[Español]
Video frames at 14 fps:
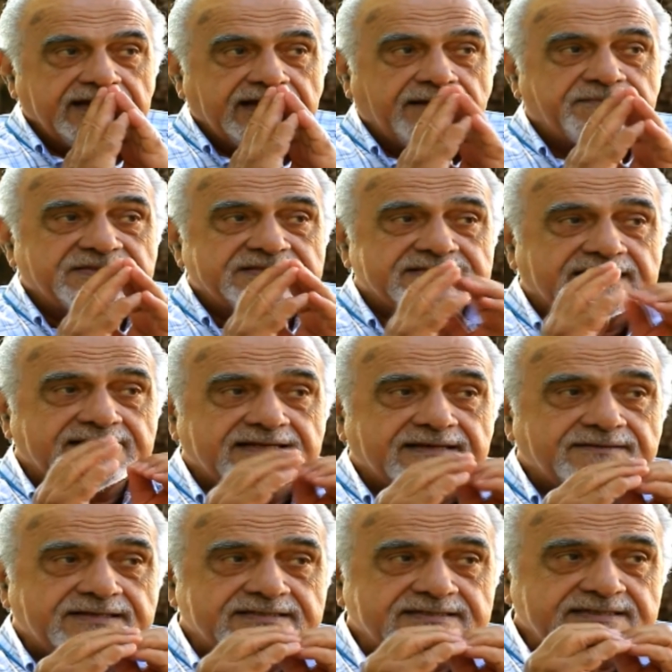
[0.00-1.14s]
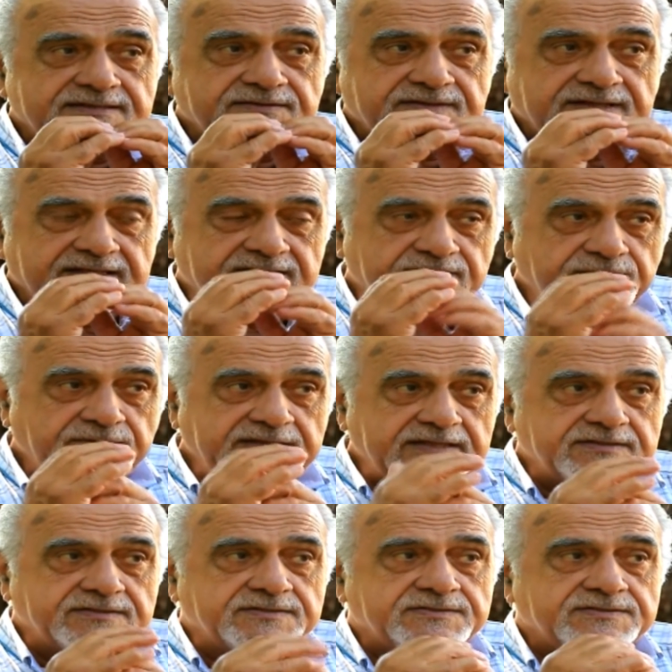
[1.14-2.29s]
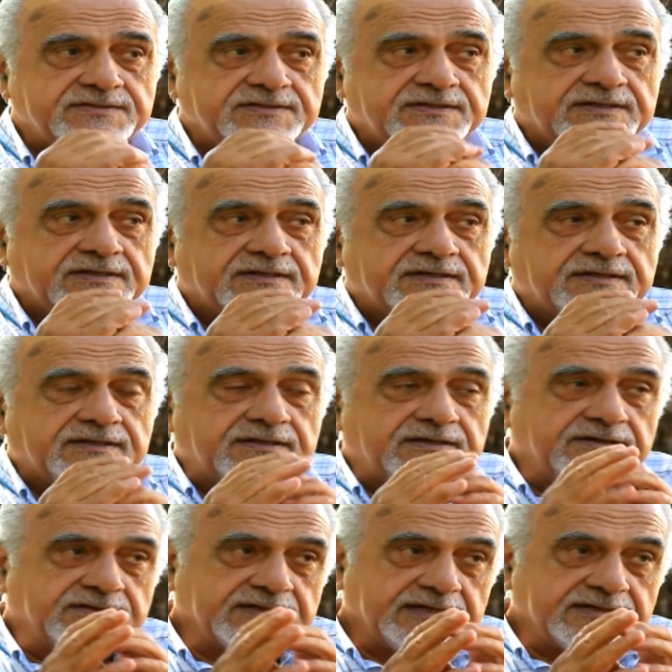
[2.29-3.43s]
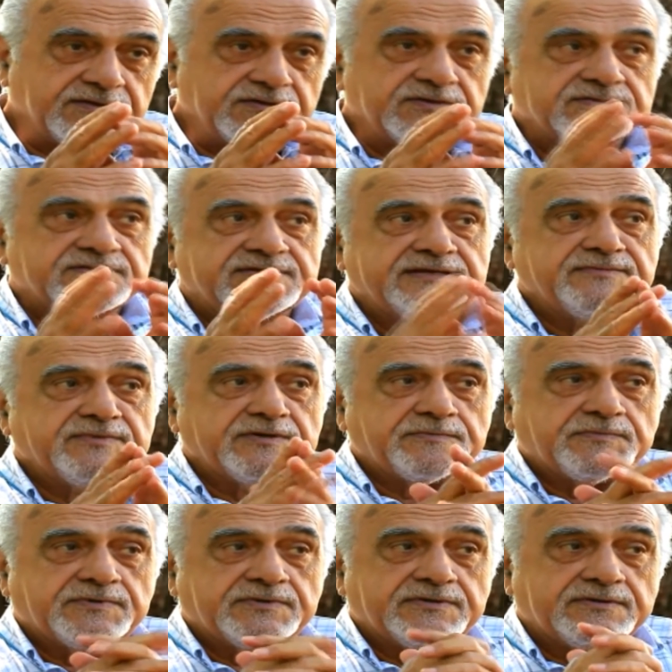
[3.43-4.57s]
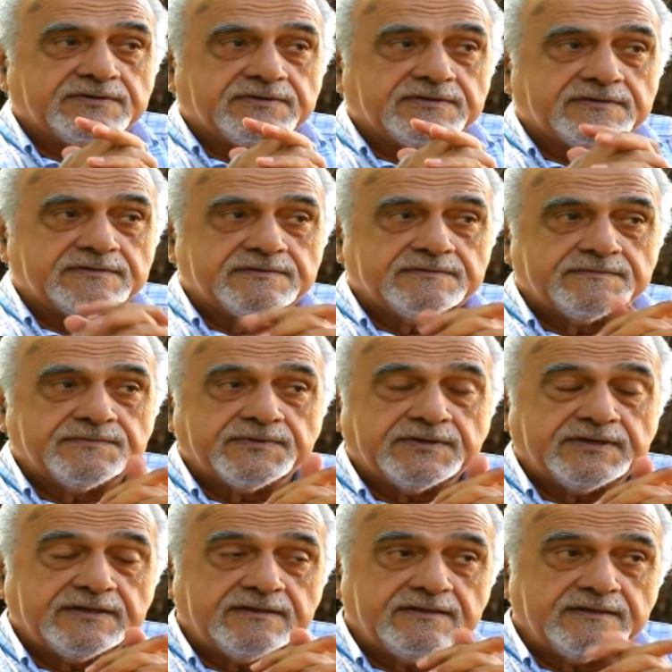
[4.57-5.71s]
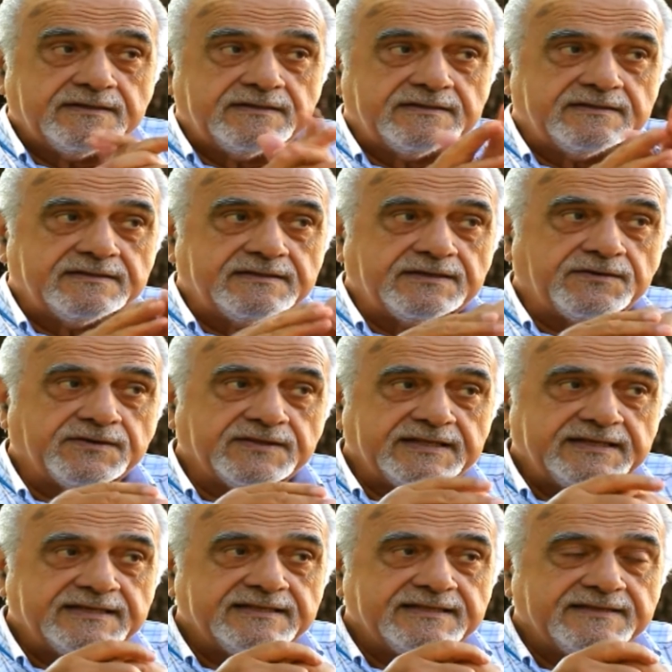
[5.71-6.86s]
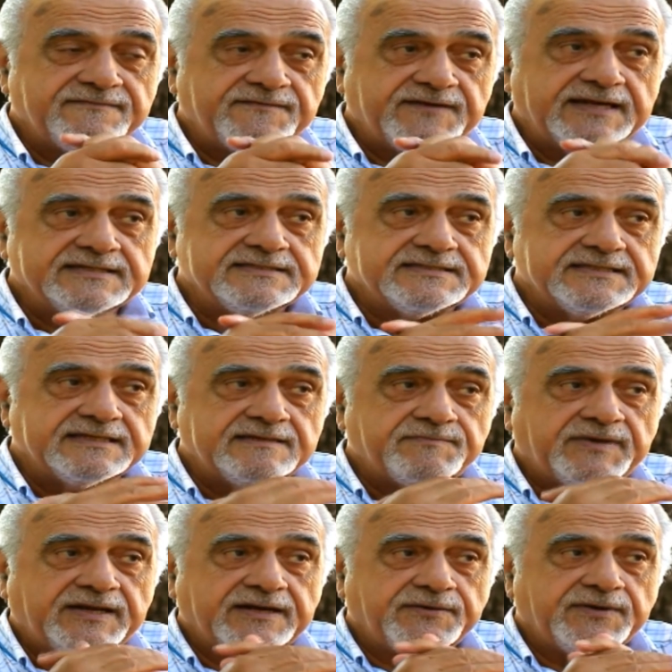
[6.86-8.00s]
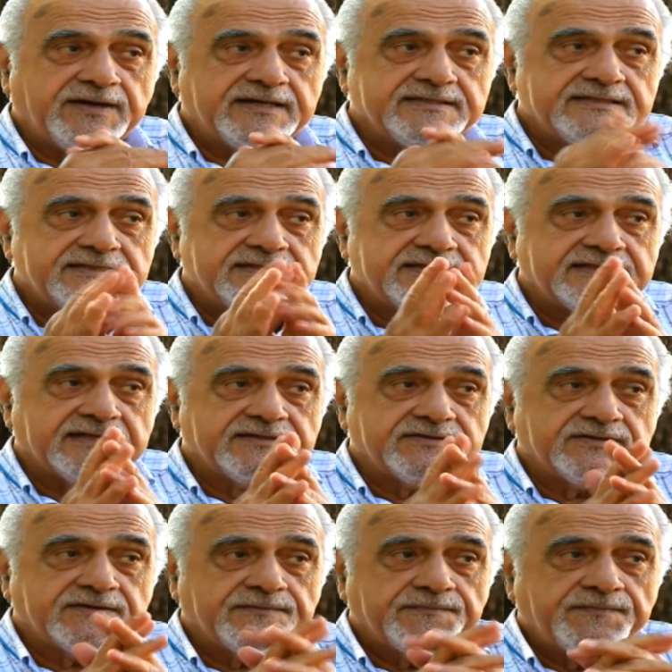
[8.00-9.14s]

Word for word: a pesar de haber sido destruidos, los que conocemos por, por el órdenes de Francia, del Paraguay, del dictador,